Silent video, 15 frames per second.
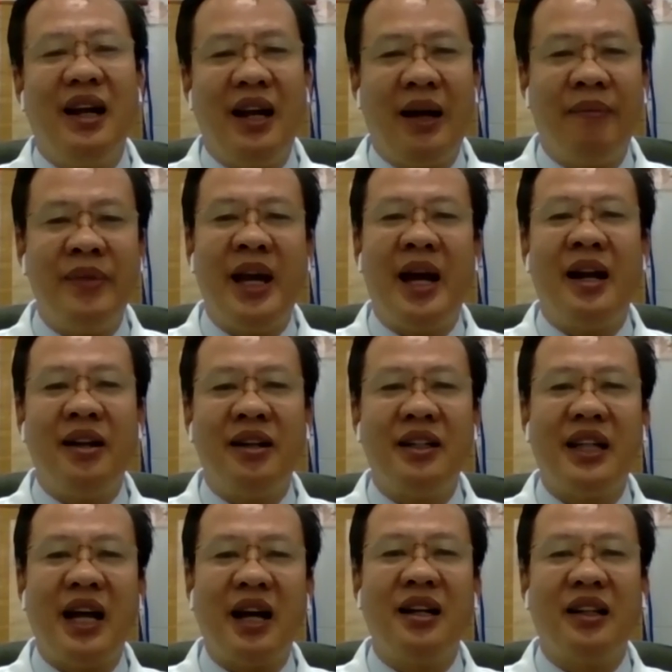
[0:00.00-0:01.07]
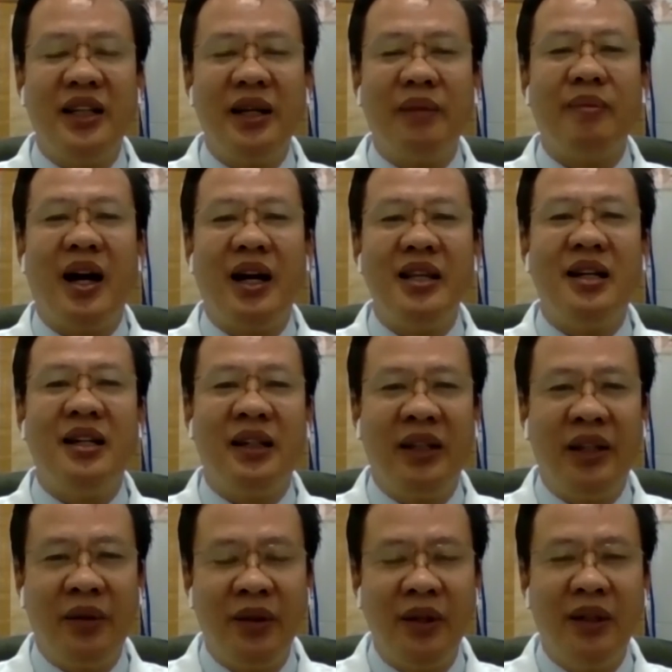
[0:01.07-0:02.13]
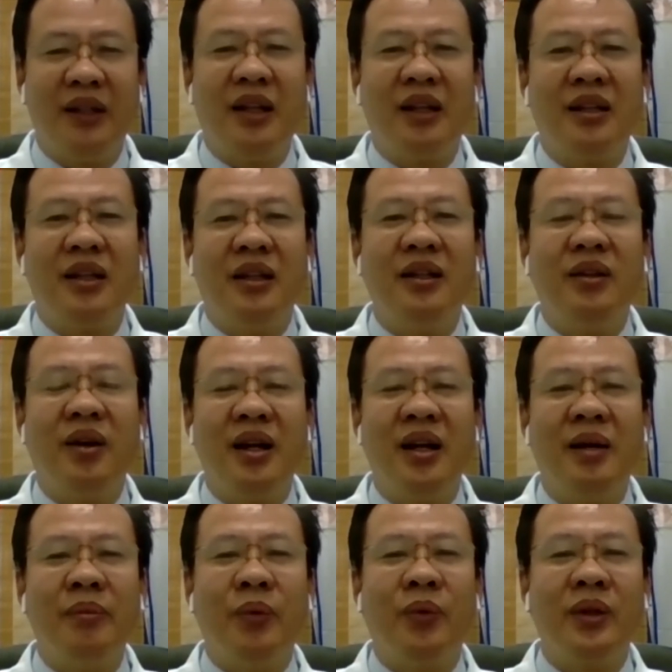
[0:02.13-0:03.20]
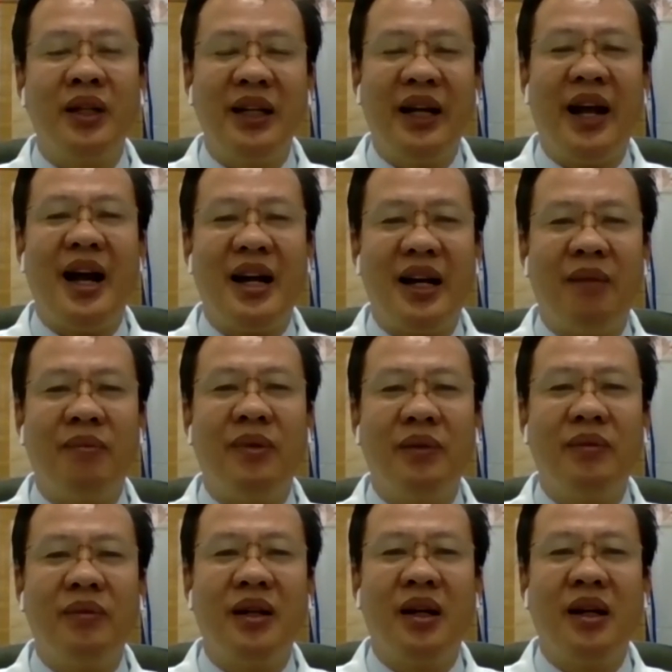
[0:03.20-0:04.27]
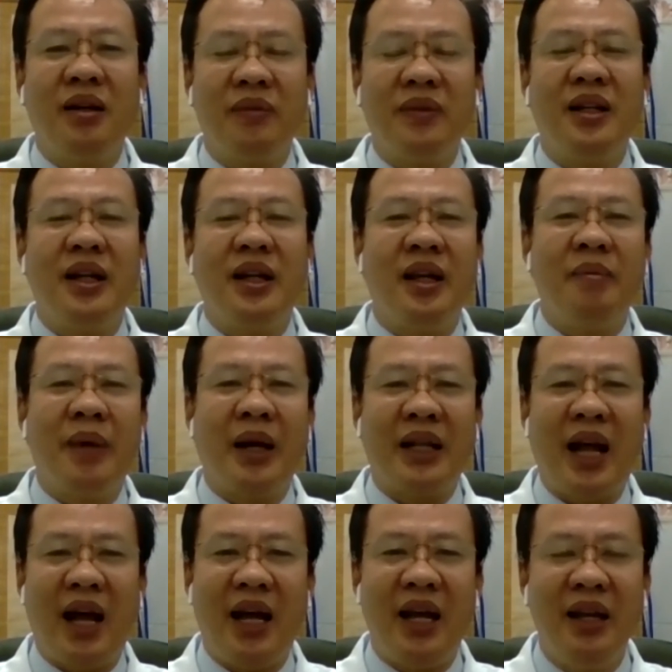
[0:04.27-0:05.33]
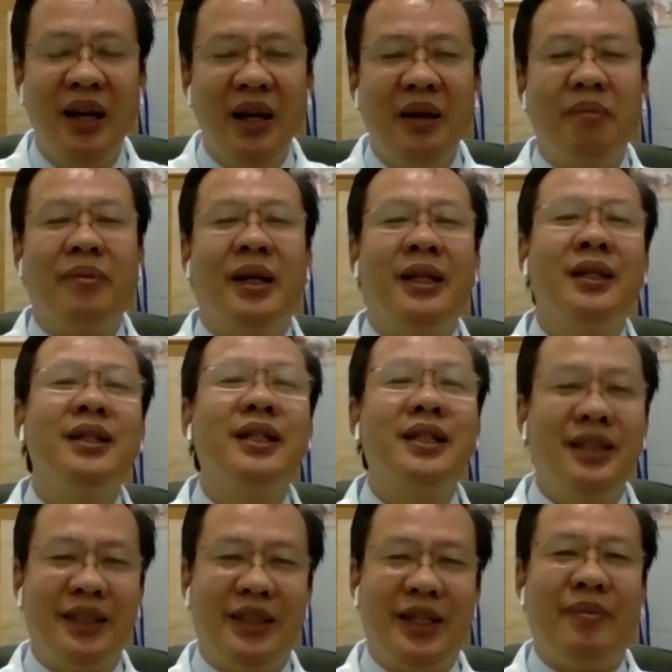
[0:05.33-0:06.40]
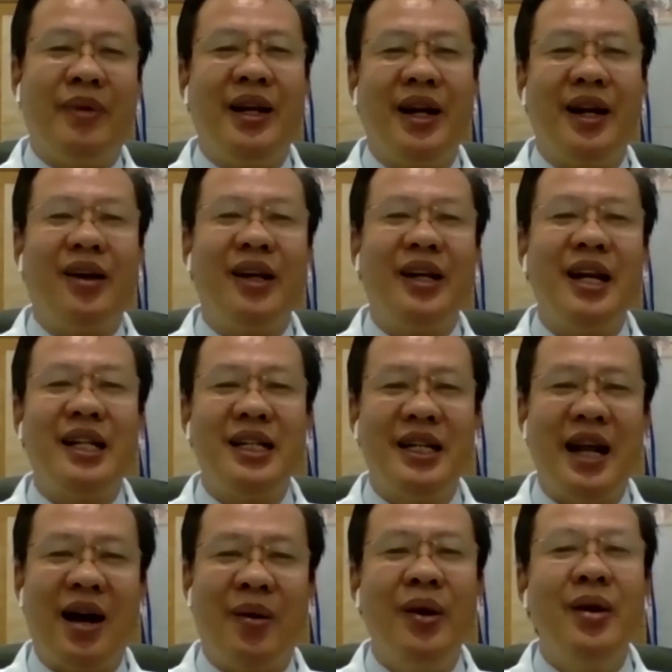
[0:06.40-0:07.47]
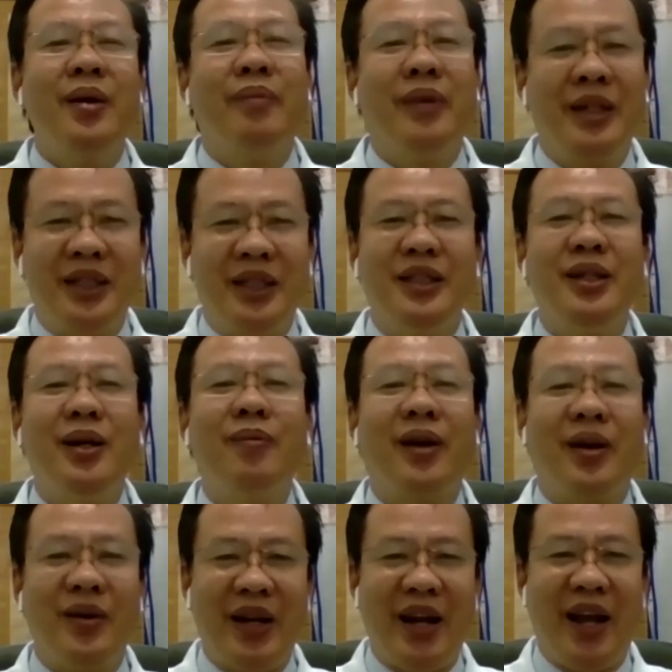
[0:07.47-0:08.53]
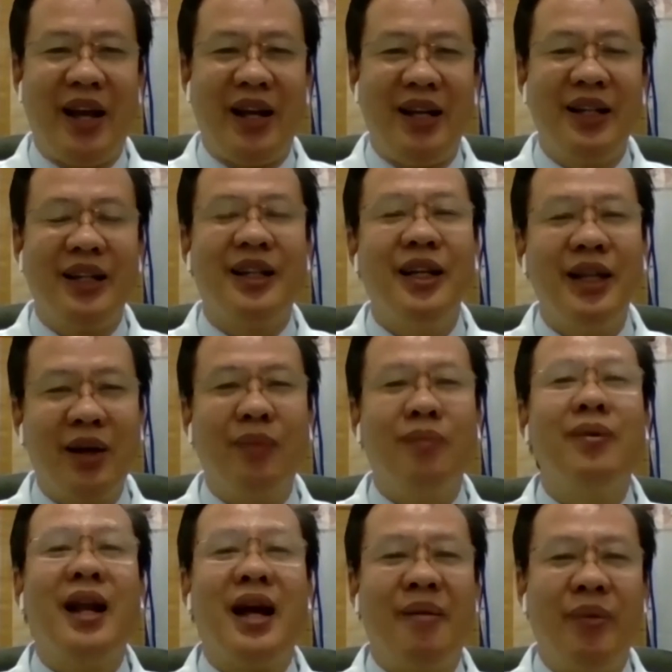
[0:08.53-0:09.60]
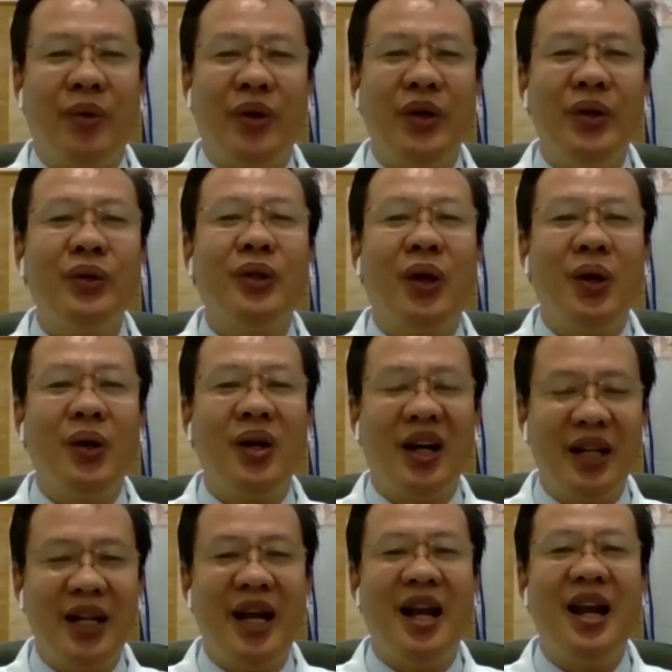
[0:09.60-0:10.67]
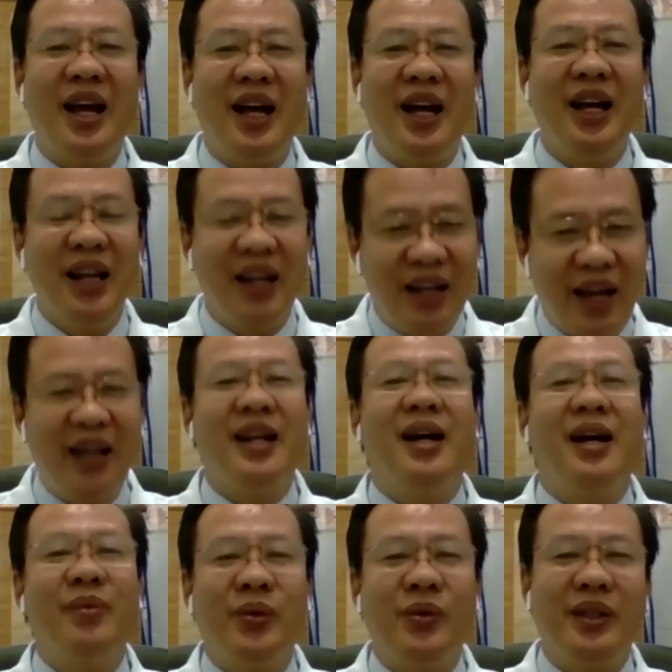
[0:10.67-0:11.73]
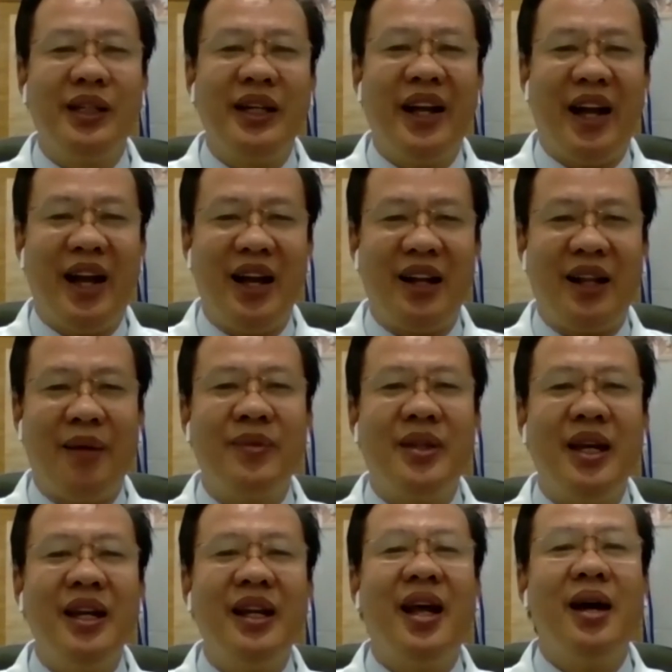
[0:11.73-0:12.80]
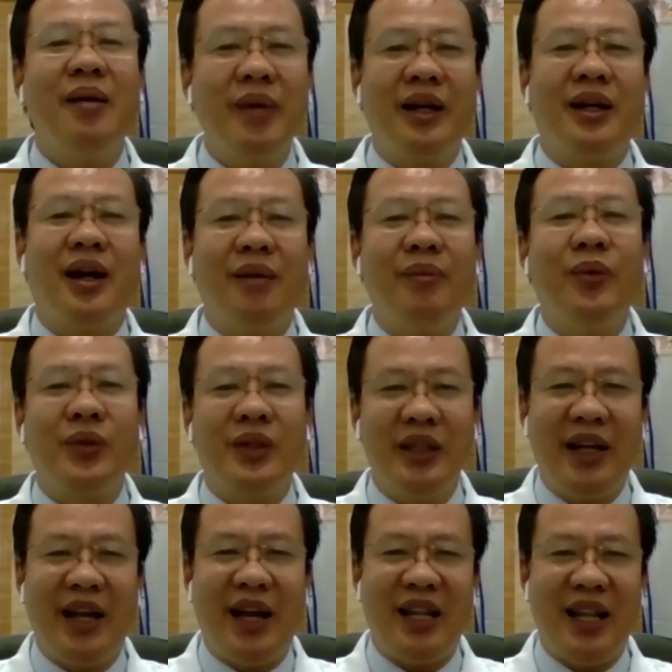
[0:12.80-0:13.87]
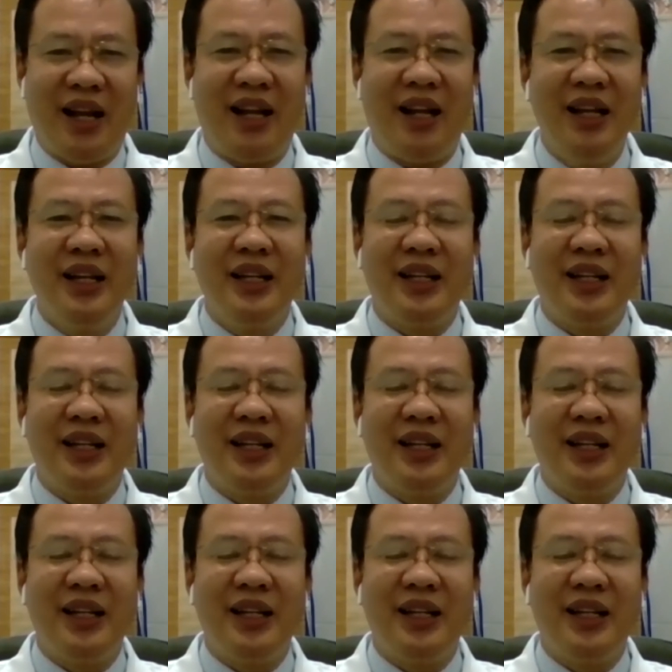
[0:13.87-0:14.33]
làm da nó tăng tiết bã nhờn nhiều thành thử gọi là mụn trứng cá trong lúc uh, lúc thời kỳ mang thai mà như cái chương trình mình đã nói ngay từ đầu mình sử dụng khẩu trang thì cũng là một yếu tố có thể là gây ra mụn trứng cá thậm chí nếu mình có mụn trứng cá à,